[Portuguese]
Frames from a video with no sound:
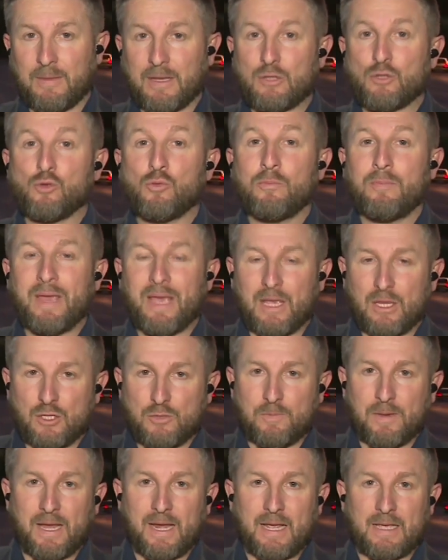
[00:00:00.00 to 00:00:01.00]
mas o
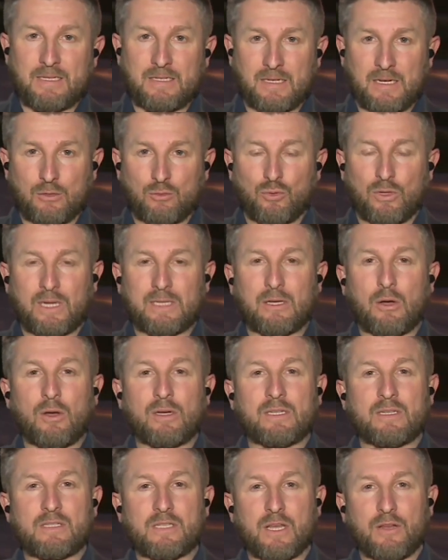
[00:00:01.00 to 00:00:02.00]
mês para a assinatura da
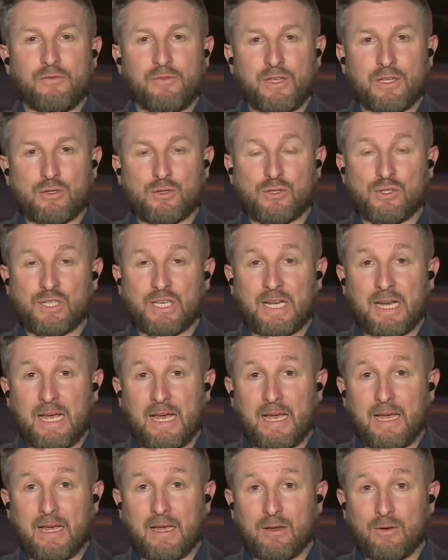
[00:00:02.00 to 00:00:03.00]
ordem de serviço
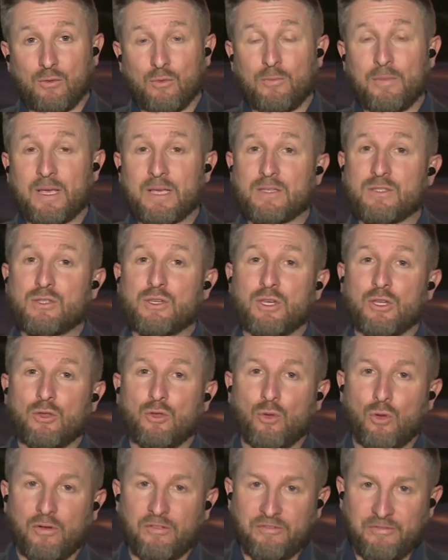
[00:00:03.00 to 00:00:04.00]
será o mês de
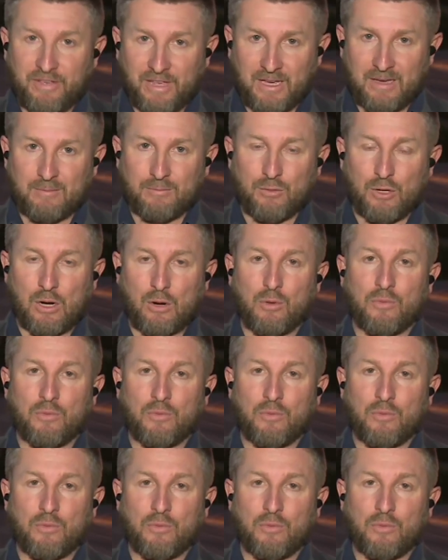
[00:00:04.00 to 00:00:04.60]
novembro.